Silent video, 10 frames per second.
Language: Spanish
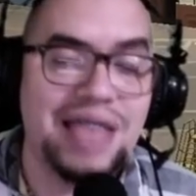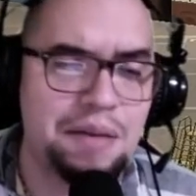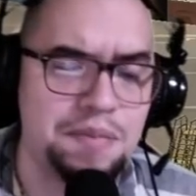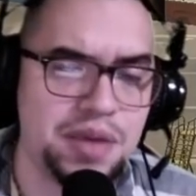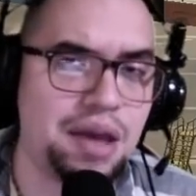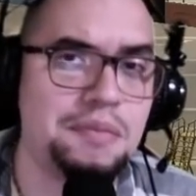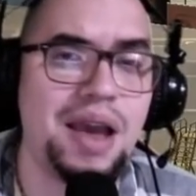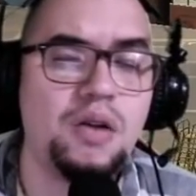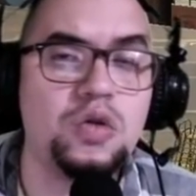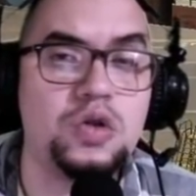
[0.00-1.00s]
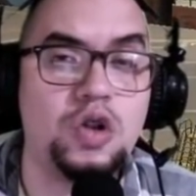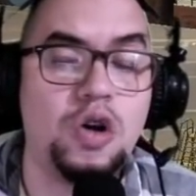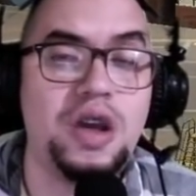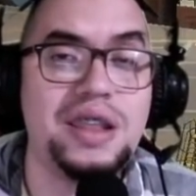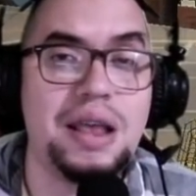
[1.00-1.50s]
También me
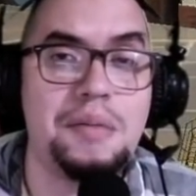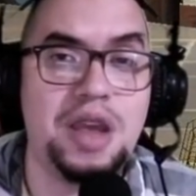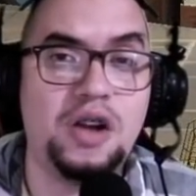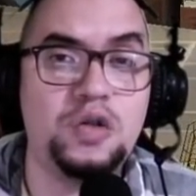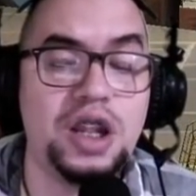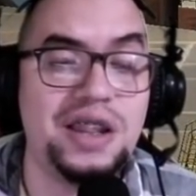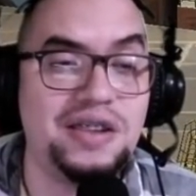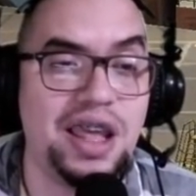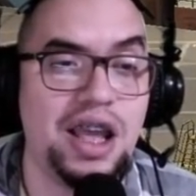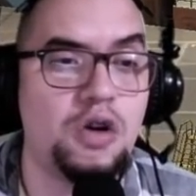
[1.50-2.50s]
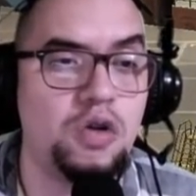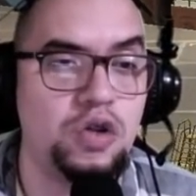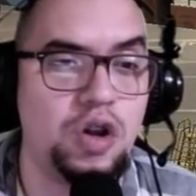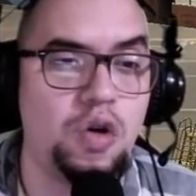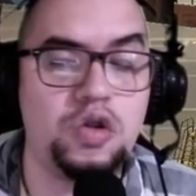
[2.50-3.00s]
gustó y también lo utilicé
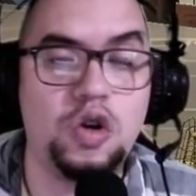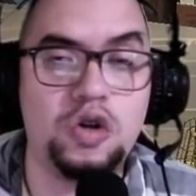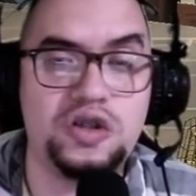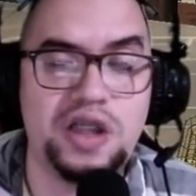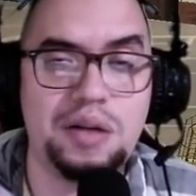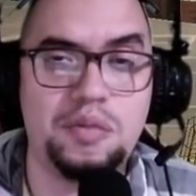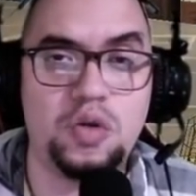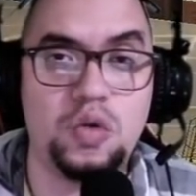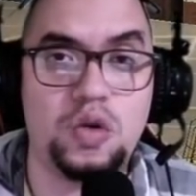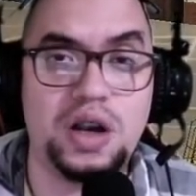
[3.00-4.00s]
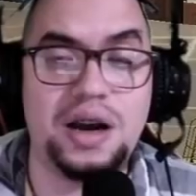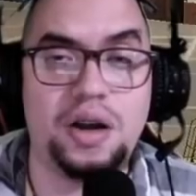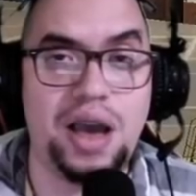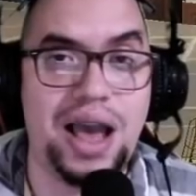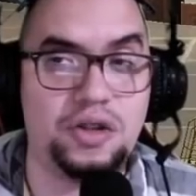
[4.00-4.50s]
con los dos Thermonuclear
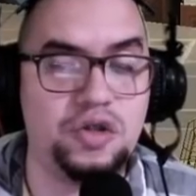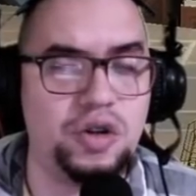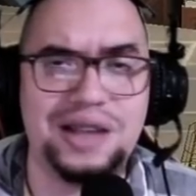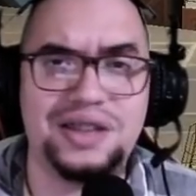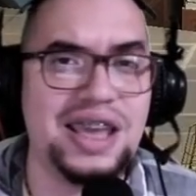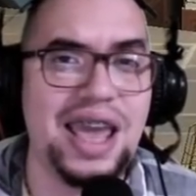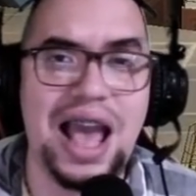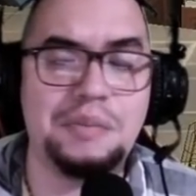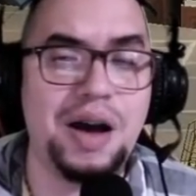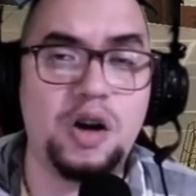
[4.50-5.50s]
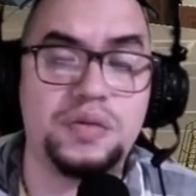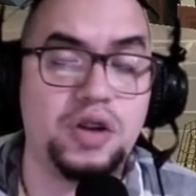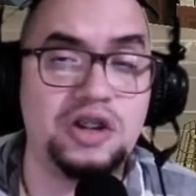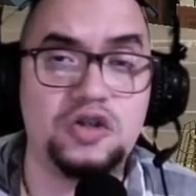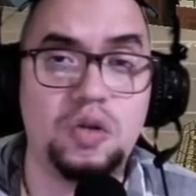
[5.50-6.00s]
Reactor. Así que ambas
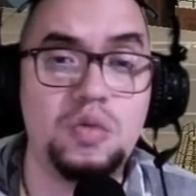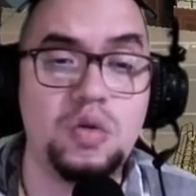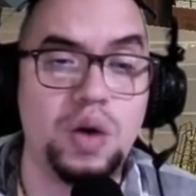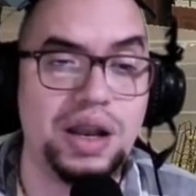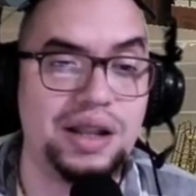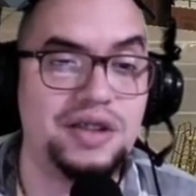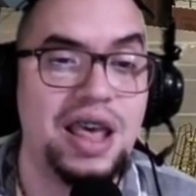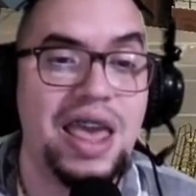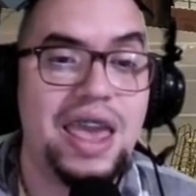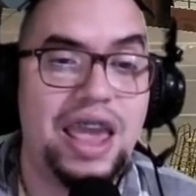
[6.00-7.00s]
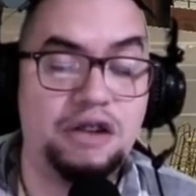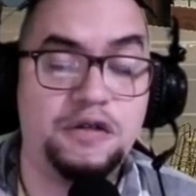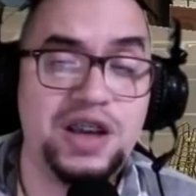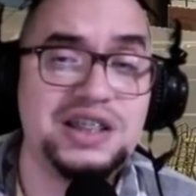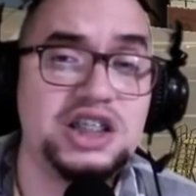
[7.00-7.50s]
opciones son muy buenas.
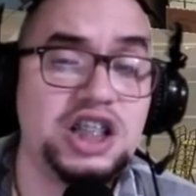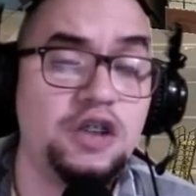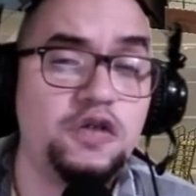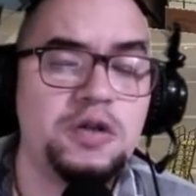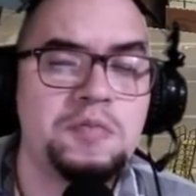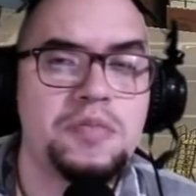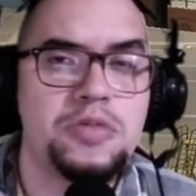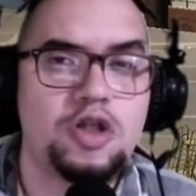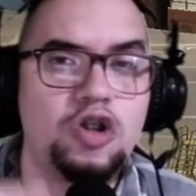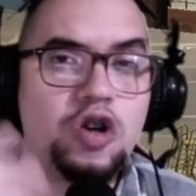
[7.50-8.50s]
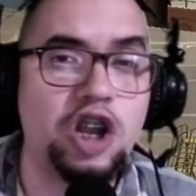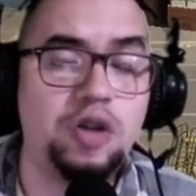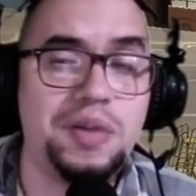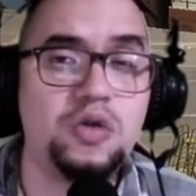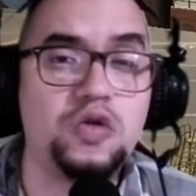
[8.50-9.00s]
El Face Chief, lo que
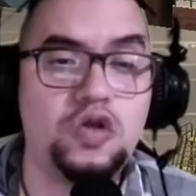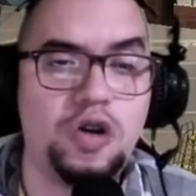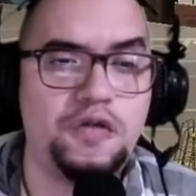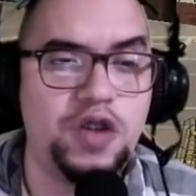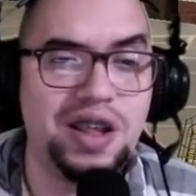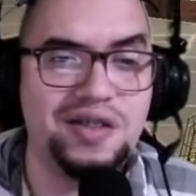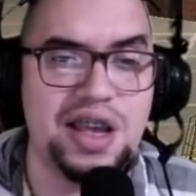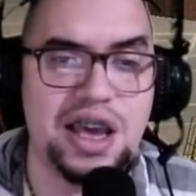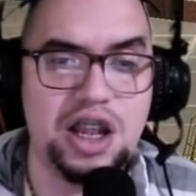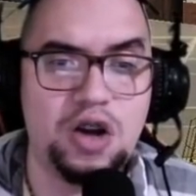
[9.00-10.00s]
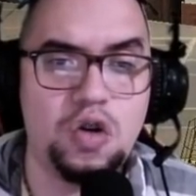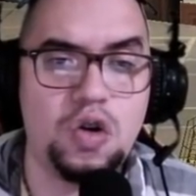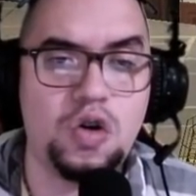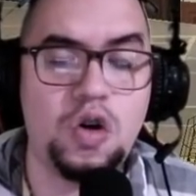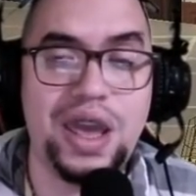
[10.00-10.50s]
no me gustó, fíjense que ahí le
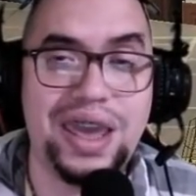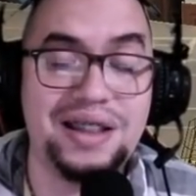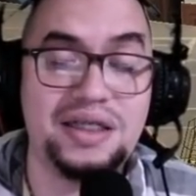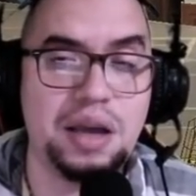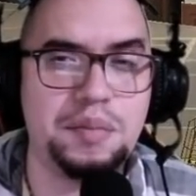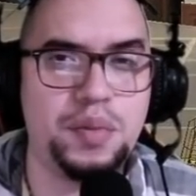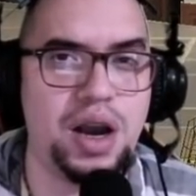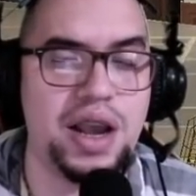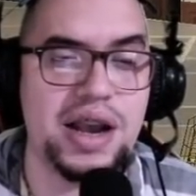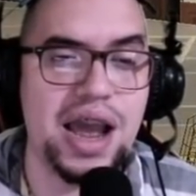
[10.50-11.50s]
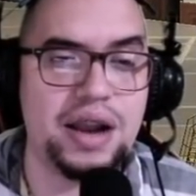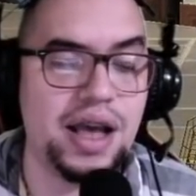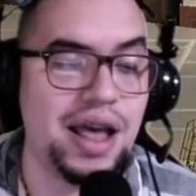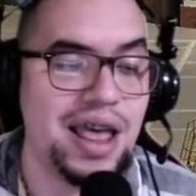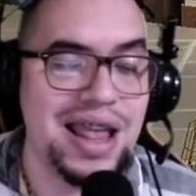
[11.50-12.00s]
coloco, es el tiempo de
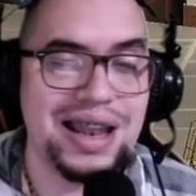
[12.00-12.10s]
recarga.